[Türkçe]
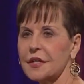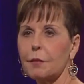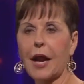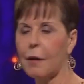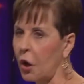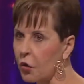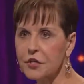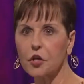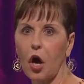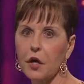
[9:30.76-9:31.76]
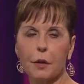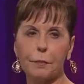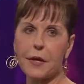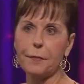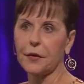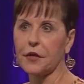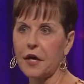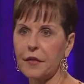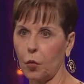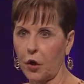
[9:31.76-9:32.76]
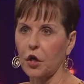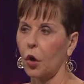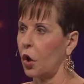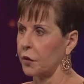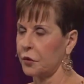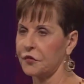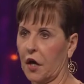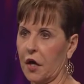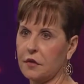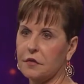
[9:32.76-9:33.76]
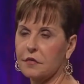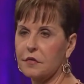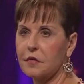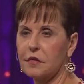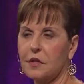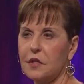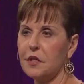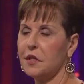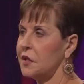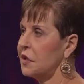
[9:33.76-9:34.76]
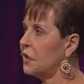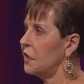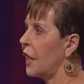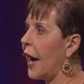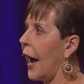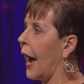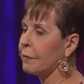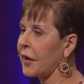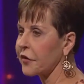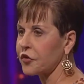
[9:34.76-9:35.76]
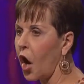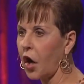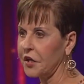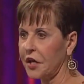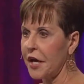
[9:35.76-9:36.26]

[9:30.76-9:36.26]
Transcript: Tanrı yolunda yürümeye kararlı olanlara hitap ediyorum. Yavru kartal